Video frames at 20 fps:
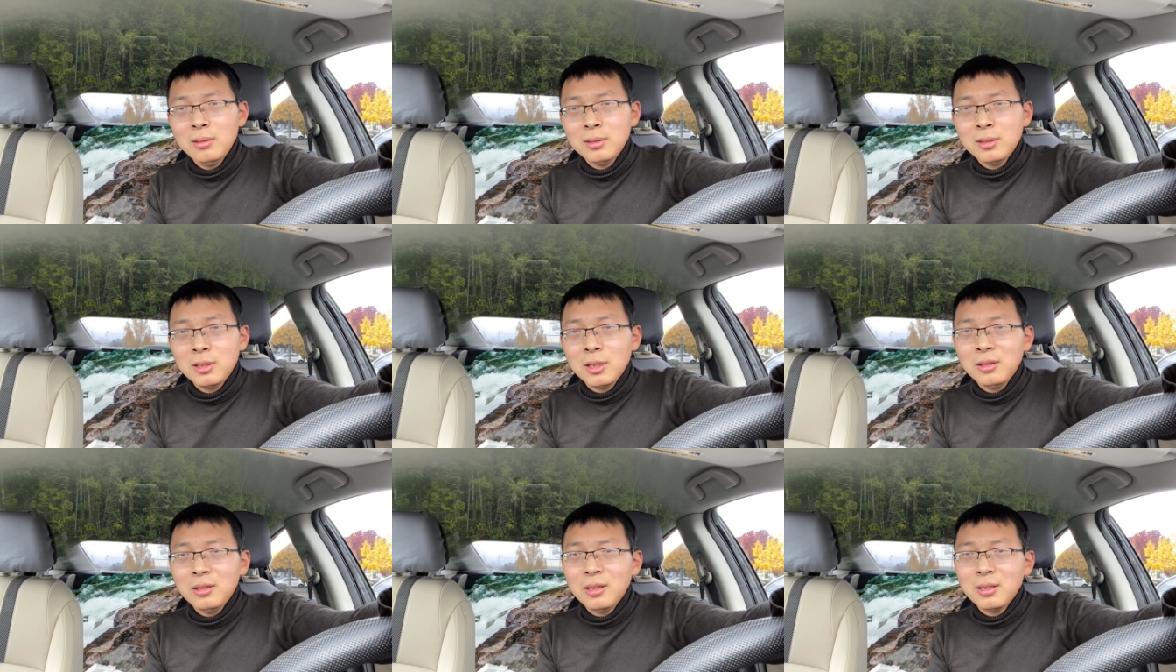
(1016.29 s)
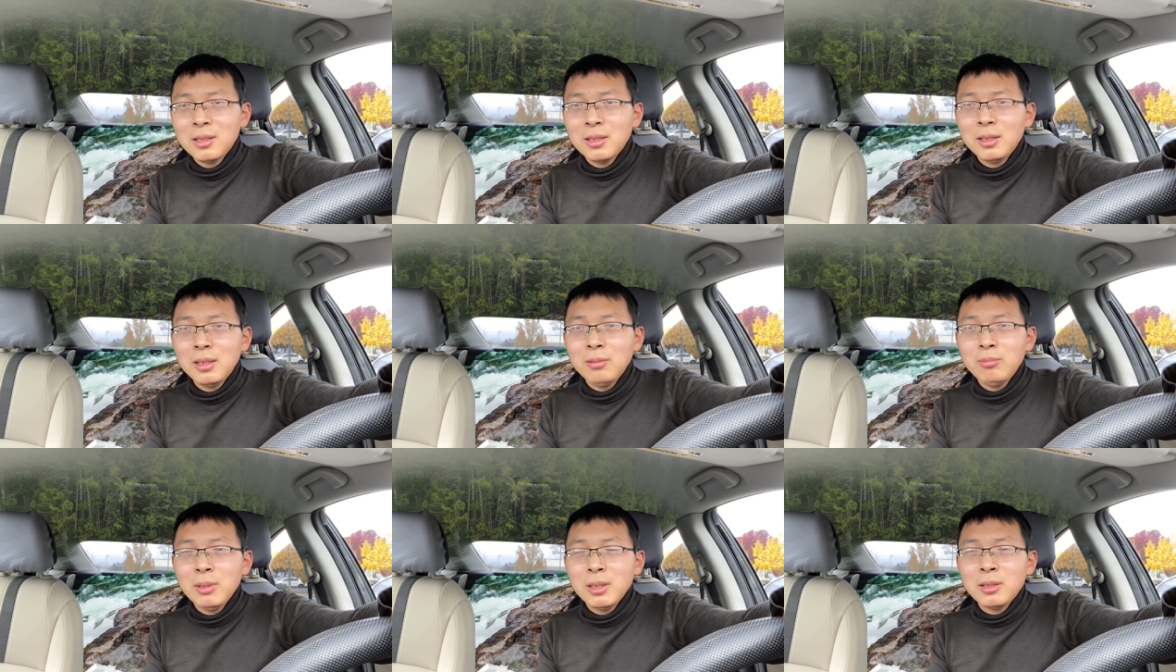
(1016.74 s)
真的是
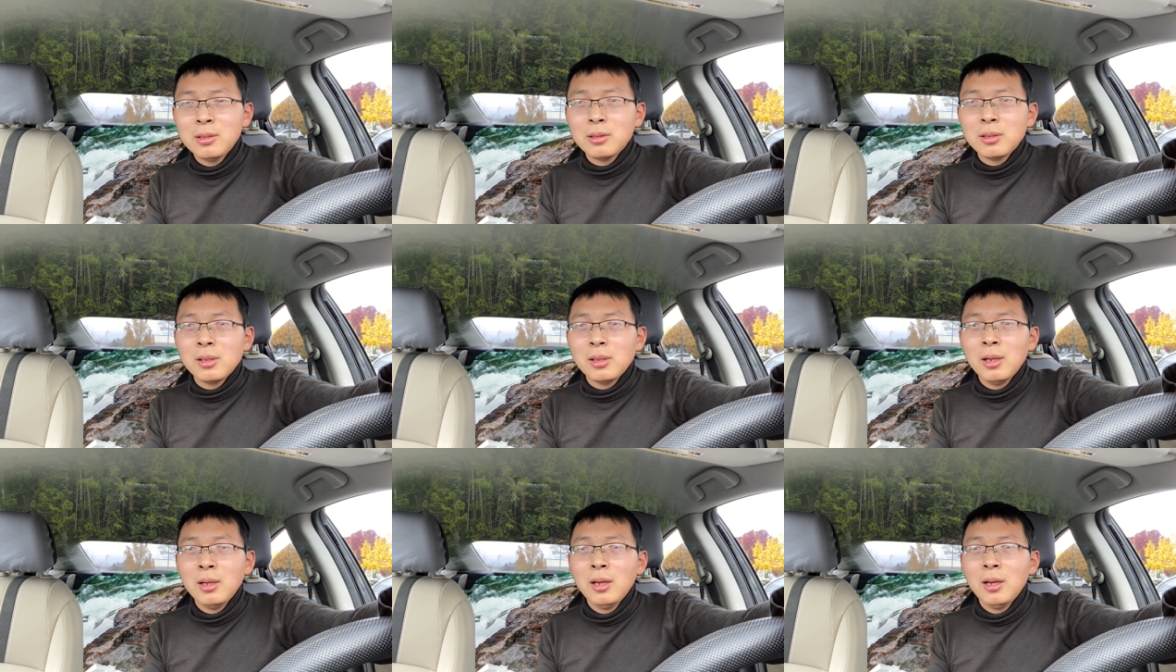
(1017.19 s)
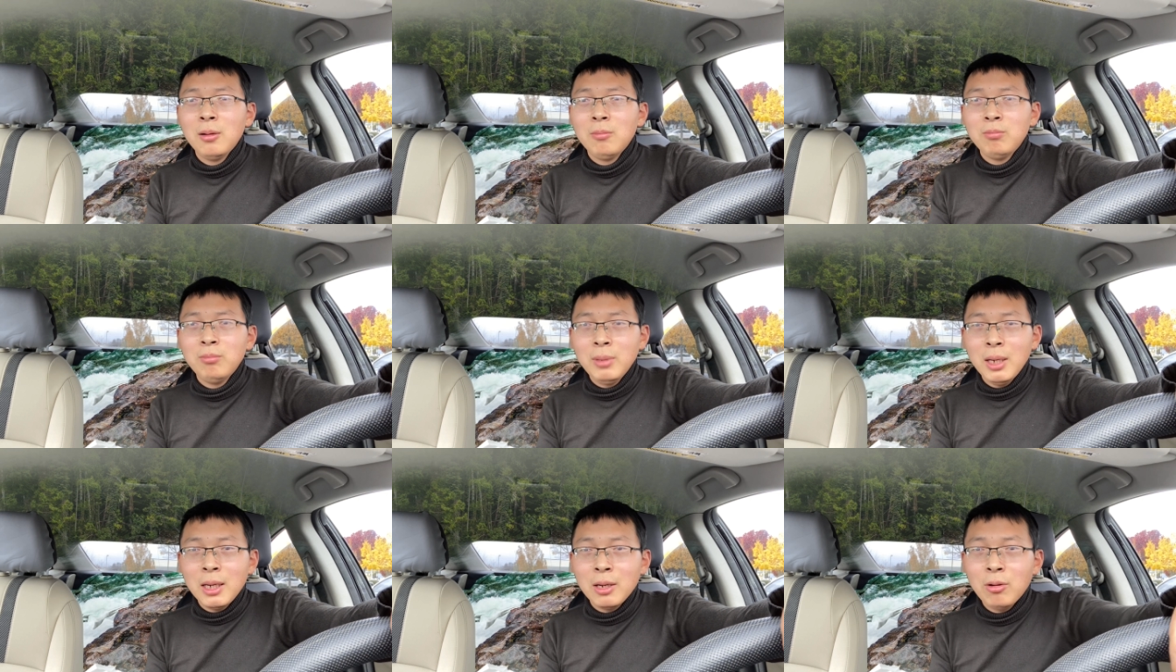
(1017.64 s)
你们
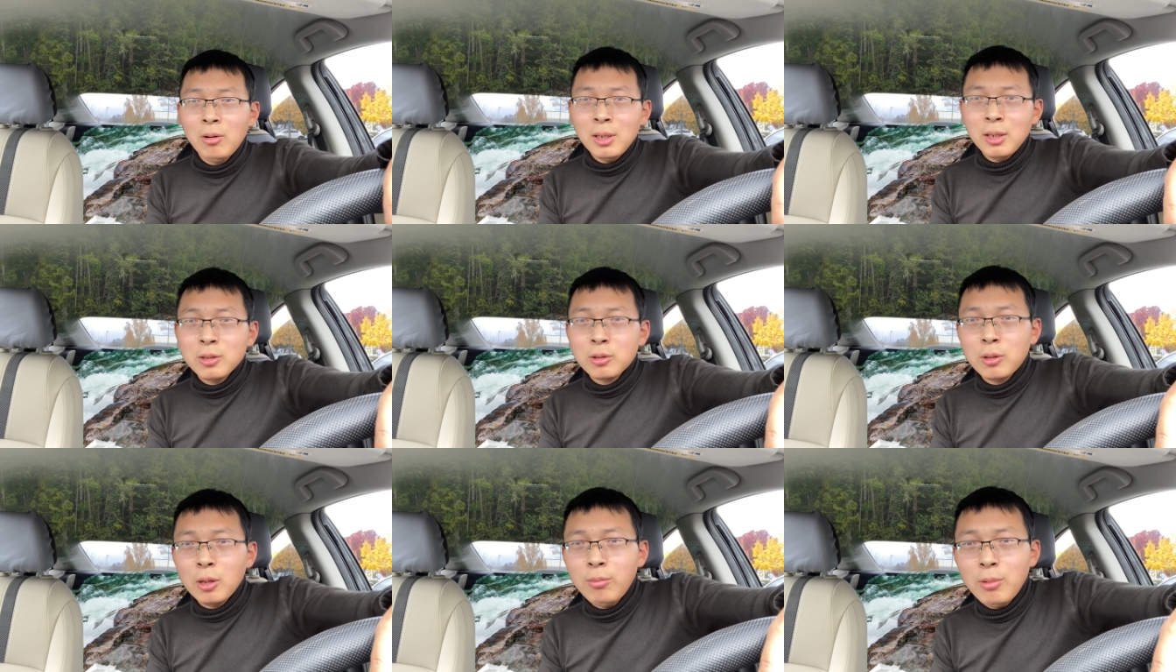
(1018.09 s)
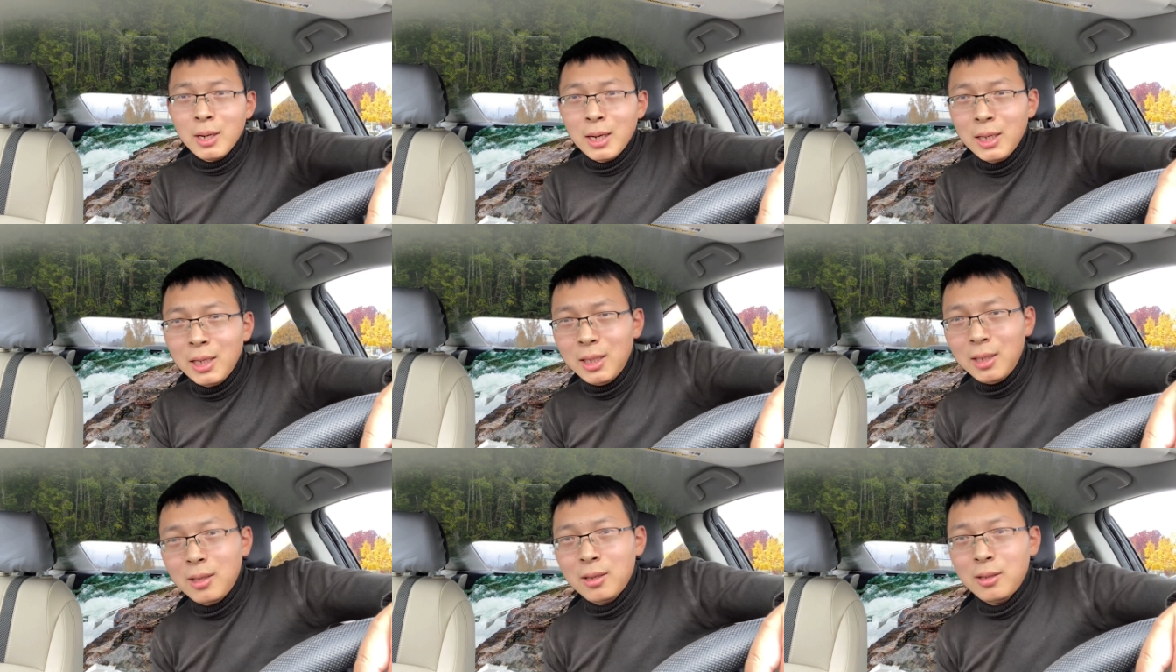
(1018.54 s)
美国，你谁不跟你